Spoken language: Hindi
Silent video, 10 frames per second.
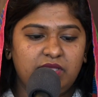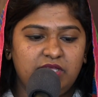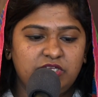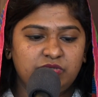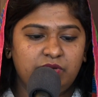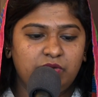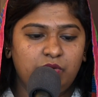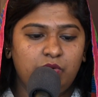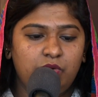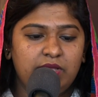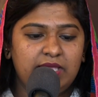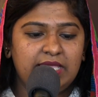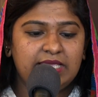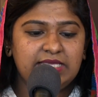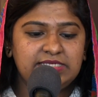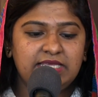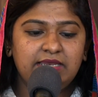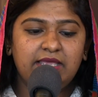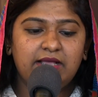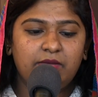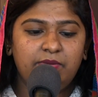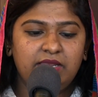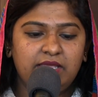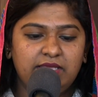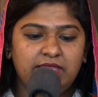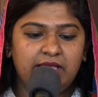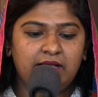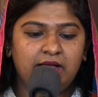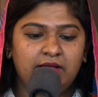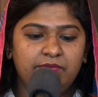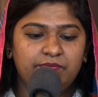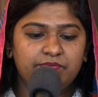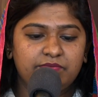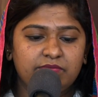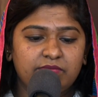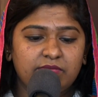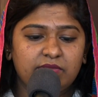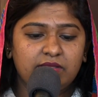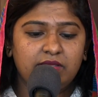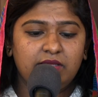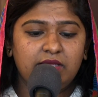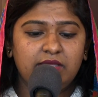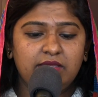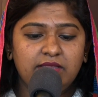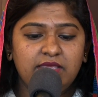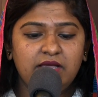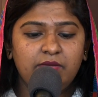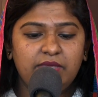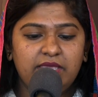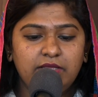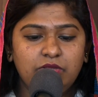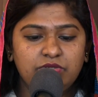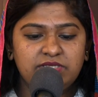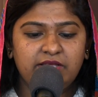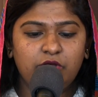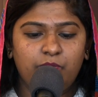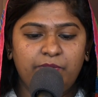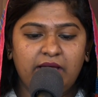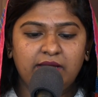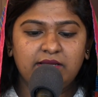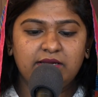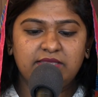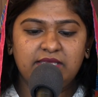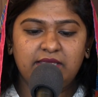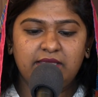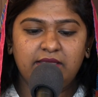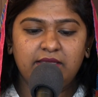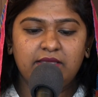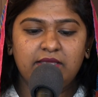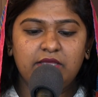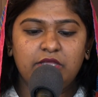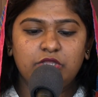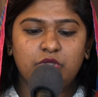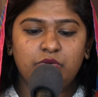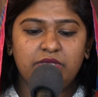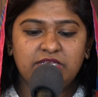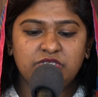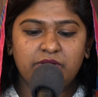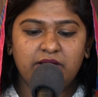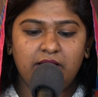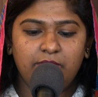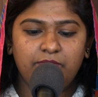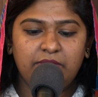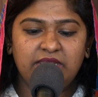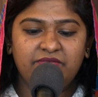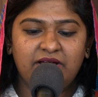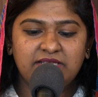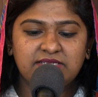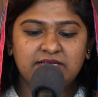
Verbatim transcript: ईश्वर को किसी ने कभी नहीं देखा यदि हम एक दूसरे को प्यार करते हैं तो ईश्वर हम में निवास